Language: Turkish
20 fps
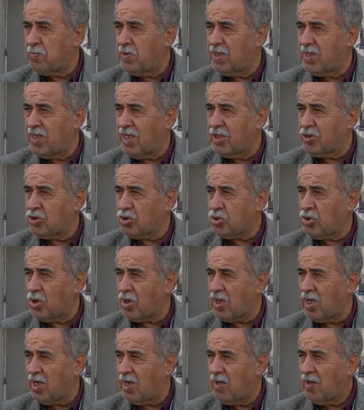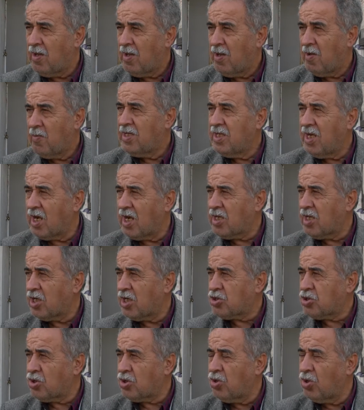binden sonra
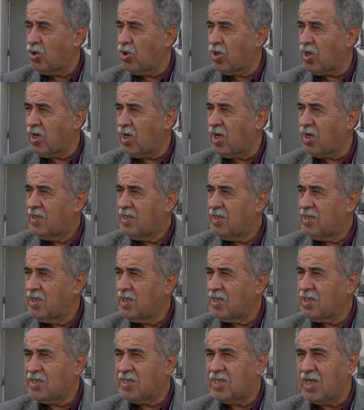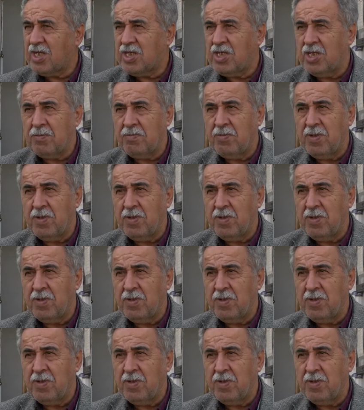yaklaşık olarak 7-8